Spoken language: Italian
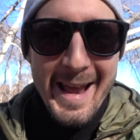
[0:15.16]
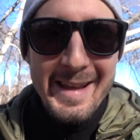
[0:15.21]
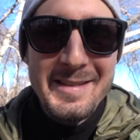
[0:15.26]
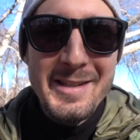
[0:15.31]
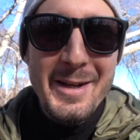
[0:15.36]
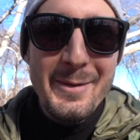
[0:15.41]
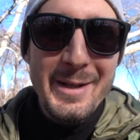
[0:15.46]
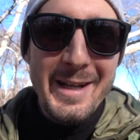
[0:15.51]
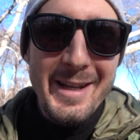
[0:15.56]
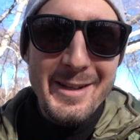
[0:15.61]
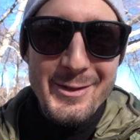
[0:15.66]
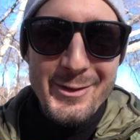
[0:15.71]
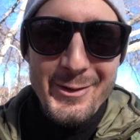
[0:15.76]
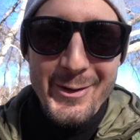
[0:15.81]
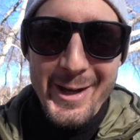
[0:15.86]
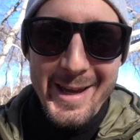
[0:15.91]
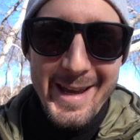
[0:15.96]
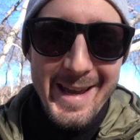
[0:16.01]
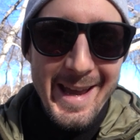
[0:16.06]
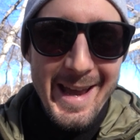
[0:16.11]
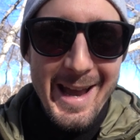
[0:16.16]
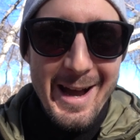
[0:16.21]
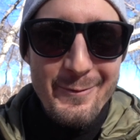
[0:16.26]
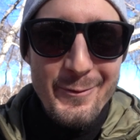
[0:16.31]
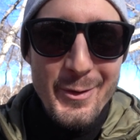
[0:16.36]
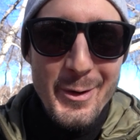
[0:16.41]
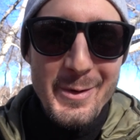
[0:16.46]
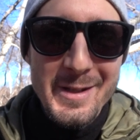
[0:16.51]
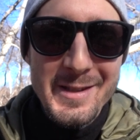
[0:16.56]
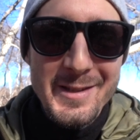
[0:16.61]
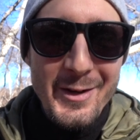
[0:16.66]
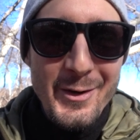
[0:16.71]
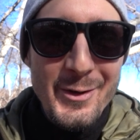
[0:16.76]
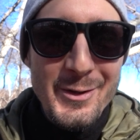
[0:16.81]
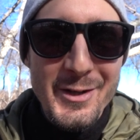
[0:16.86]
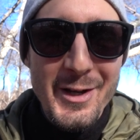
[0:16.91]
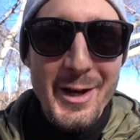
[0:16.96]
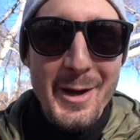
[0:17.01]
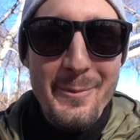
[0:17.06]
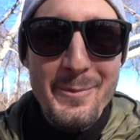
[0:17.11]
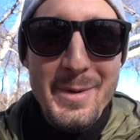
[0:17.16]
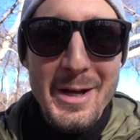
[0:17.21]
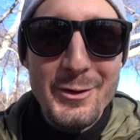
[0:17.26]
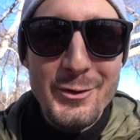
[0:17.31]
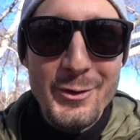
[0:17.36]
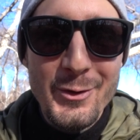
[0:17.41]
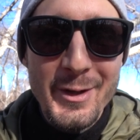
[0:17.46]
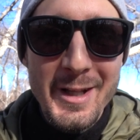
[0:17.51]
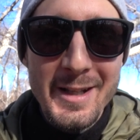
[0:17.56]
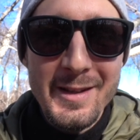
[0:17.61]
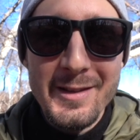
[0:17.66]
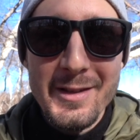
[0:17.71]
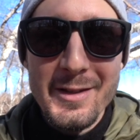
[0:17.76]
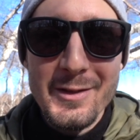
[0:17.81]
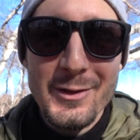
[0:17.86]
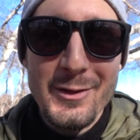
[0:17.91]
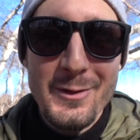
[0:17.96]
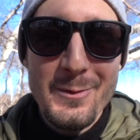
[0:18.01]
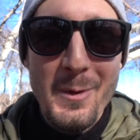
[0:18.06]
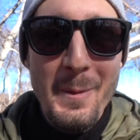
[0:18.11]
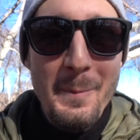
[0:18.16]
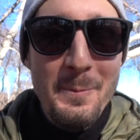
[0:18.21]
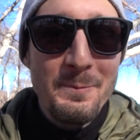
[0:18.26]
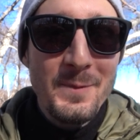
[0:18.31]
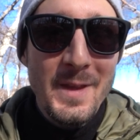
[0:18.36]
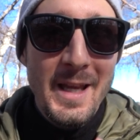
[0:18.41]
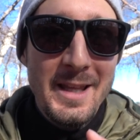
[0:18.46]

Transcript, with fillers: e sia perché so che a voi queste cose piacciono tantissimo